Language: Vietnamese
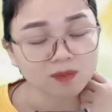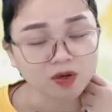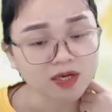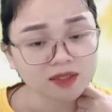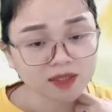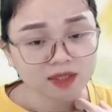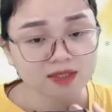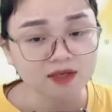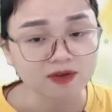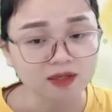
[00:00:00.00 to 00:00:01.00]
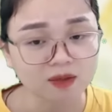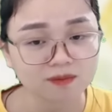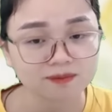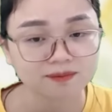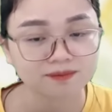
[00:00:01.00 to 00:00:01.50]
Anh nghe con Lâm nói linh tinh cái
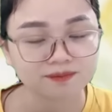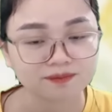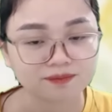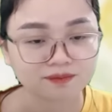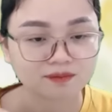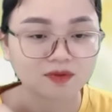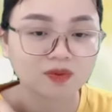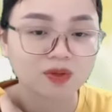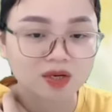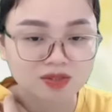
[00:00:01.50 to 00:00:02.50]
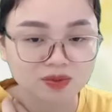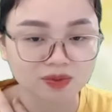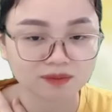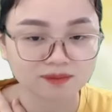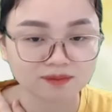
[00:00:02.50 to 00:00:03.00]
gì phải không Tôi
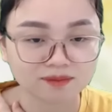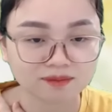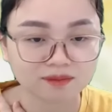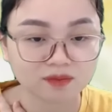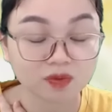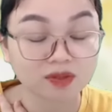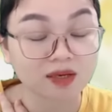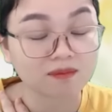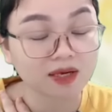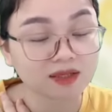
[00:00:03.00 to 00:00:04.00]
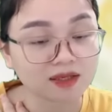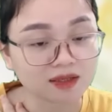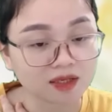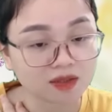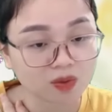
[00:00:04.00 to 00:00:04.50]
nói rồi Tôi
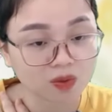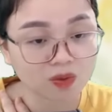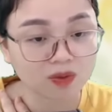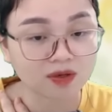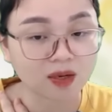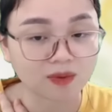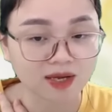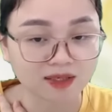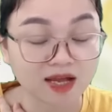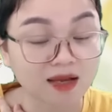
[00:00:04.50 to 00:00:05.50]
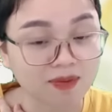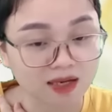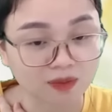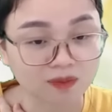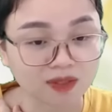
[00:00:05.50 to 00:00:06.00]
tận mắt nhìn thấy cô Ngọc
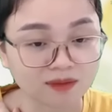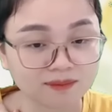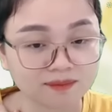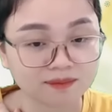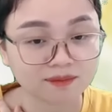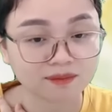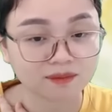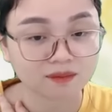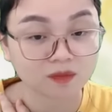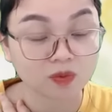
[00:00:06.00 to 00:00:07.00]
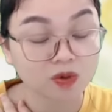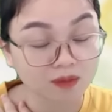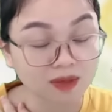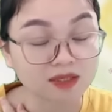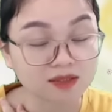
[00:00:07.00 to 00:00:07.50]
Anh hại bạn của mình
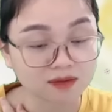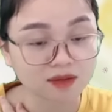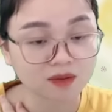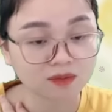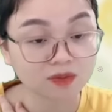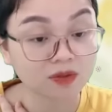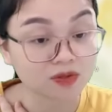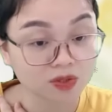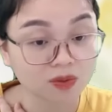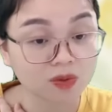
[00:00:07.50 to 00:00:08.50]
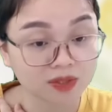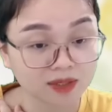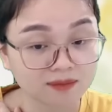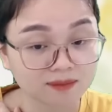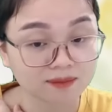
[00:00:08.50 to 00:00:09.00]
Cô cần bằng chứng không Tôi gửi
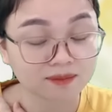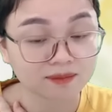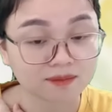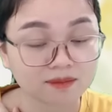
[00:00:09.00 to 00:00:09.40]
cho cô nhé